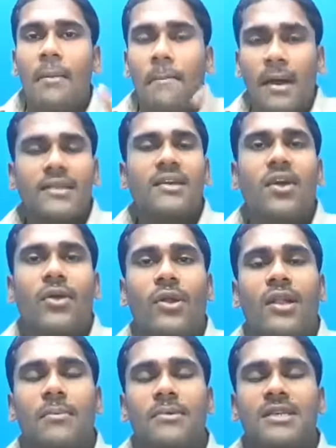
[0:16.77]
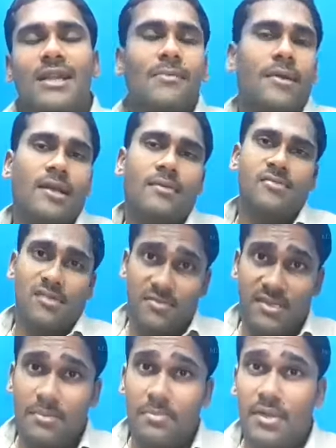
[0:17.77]
பார்த்த கையோட நம்ம சேனல் மறக்காமல்
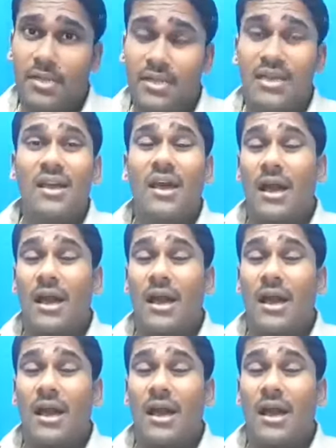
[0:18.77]
சப்ஸ்கிரைப் பண்ணிடுங்க